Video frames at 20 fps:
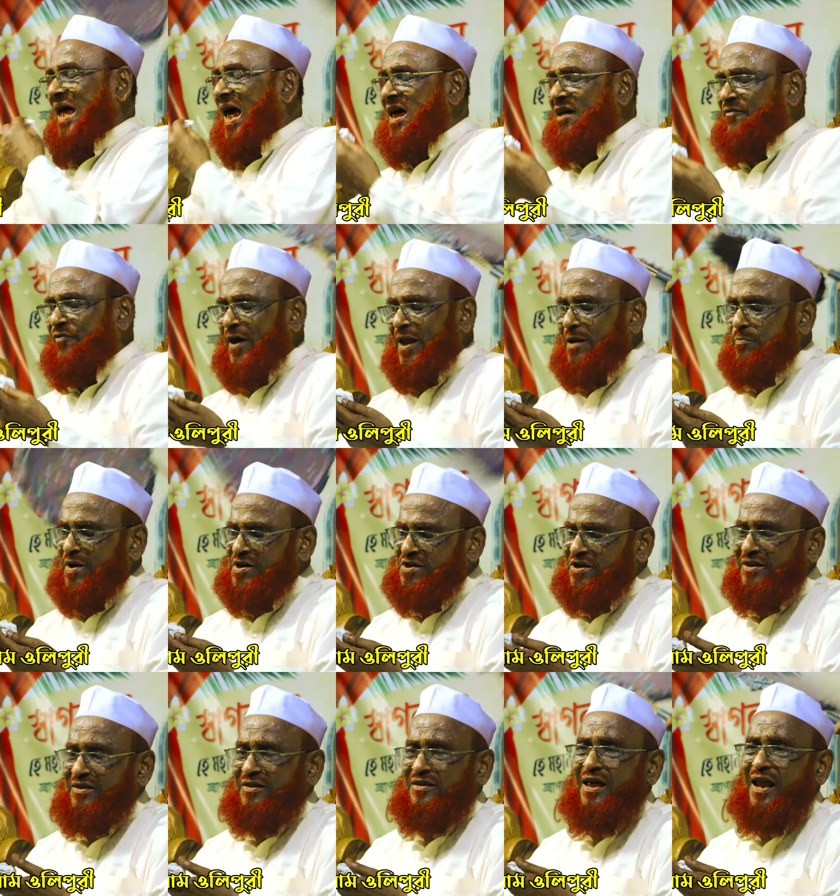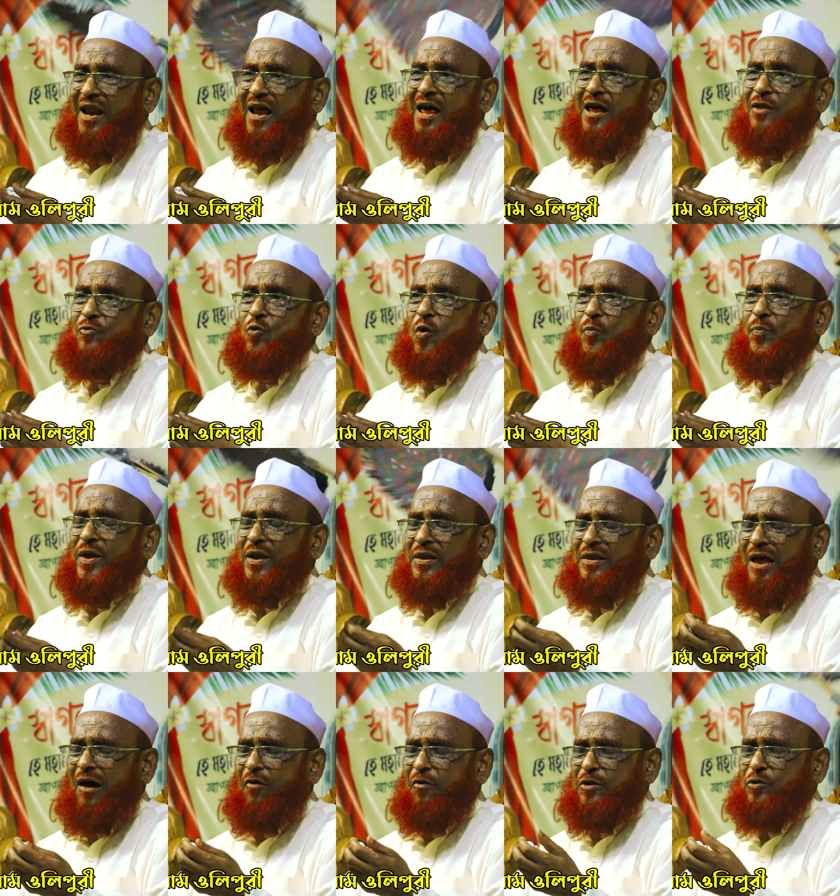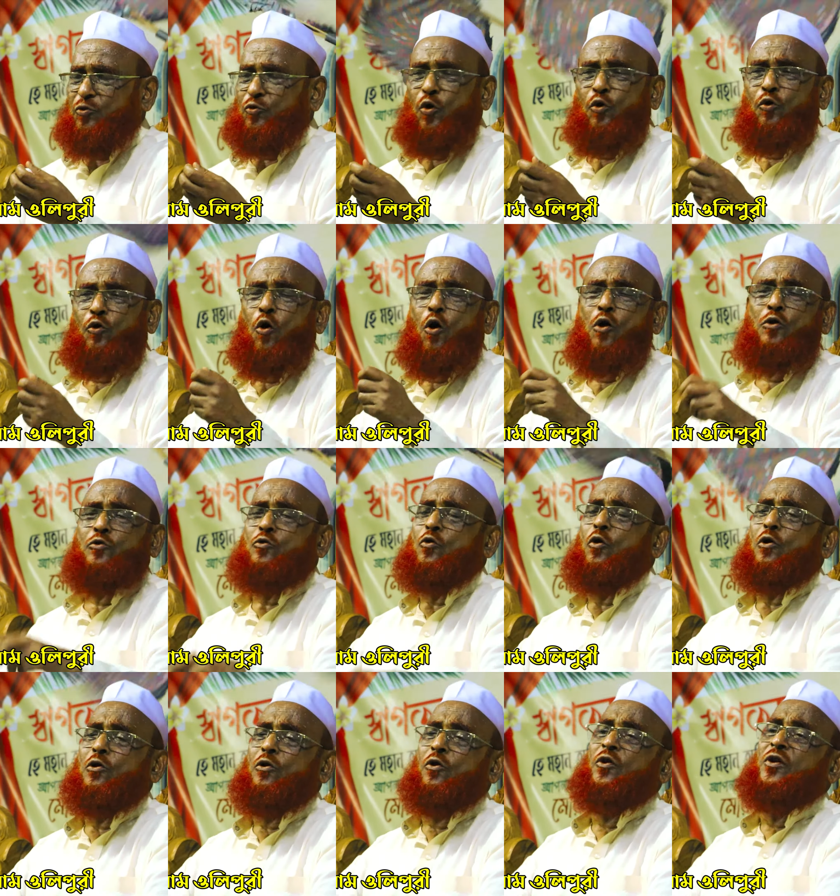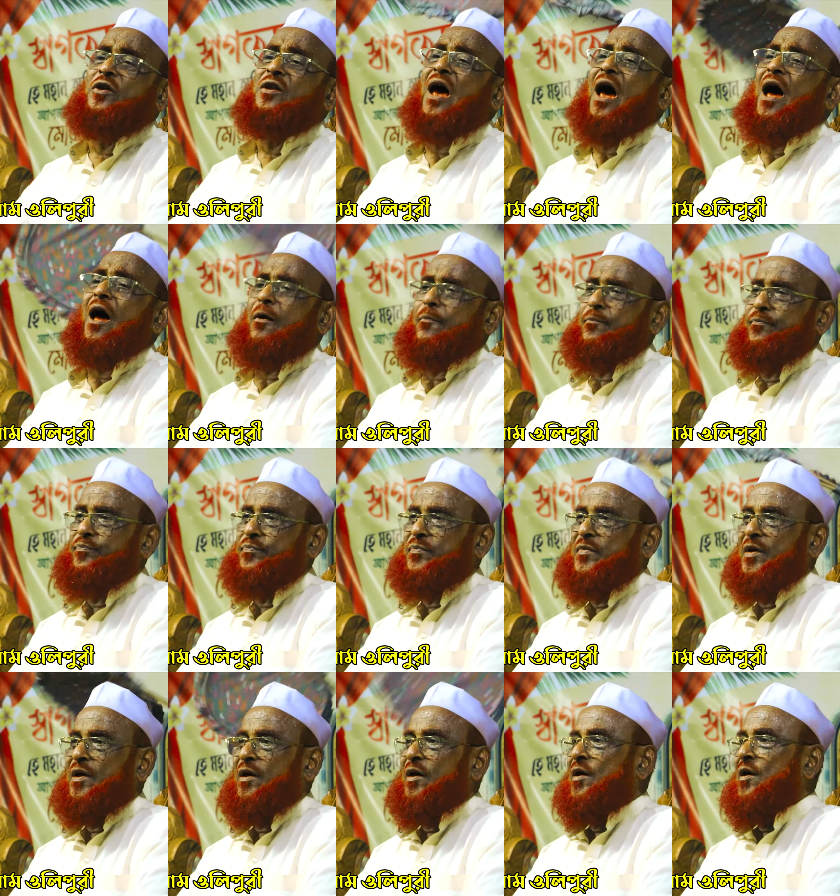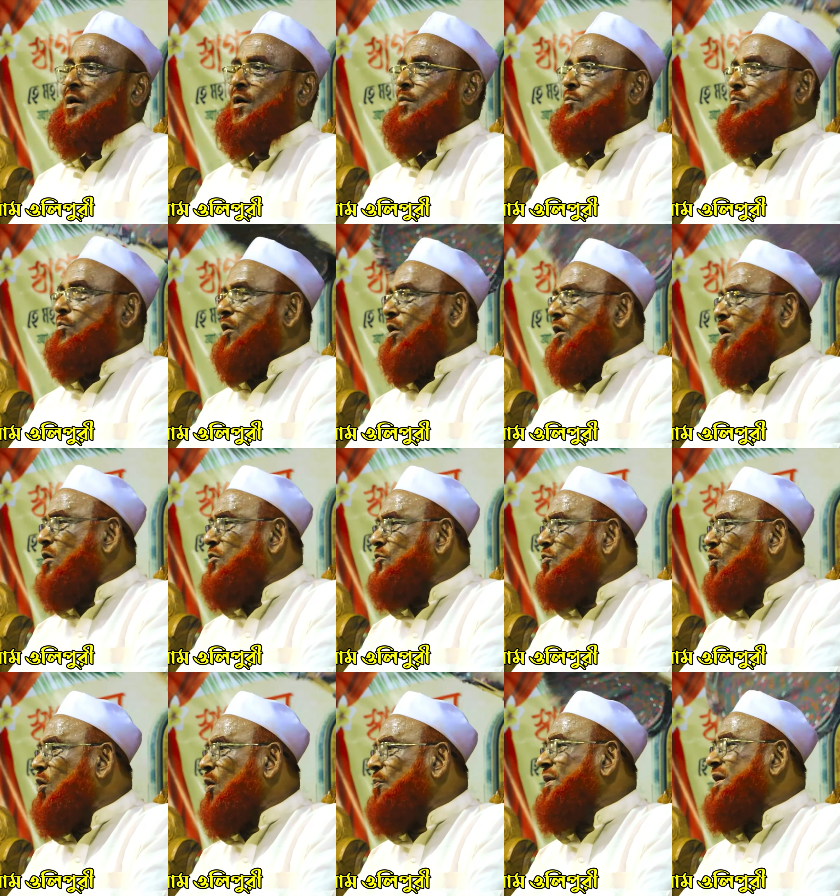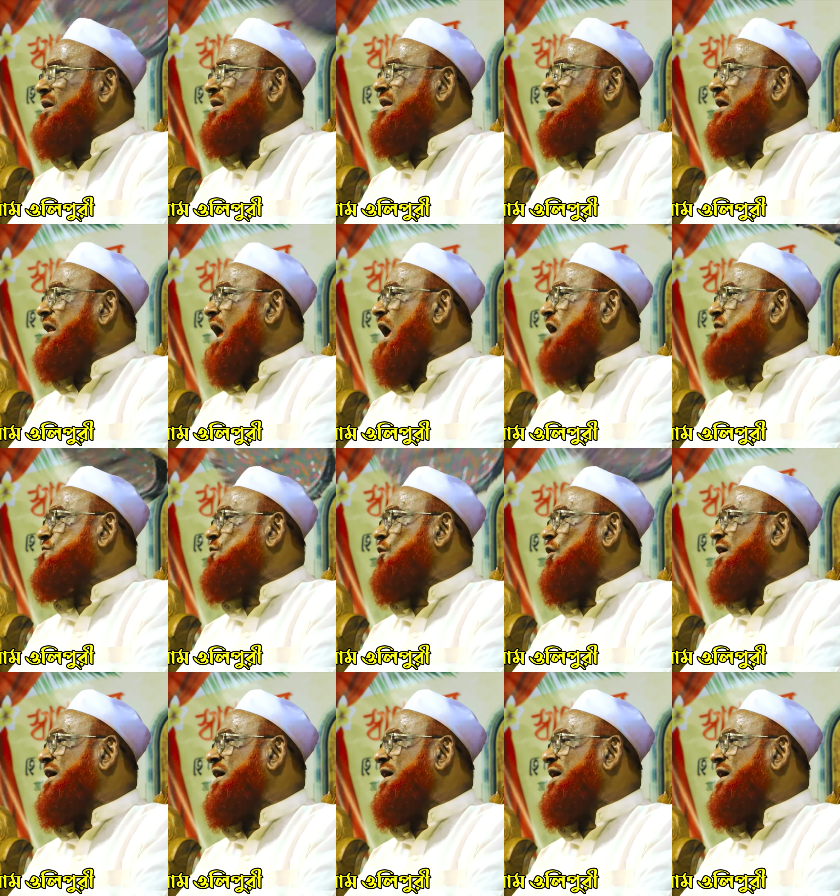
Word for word: তায়েফের বাসিন্দারা নবীর দাওয়াত তো গ্রহণ করলই না বরং নবী নিরাশ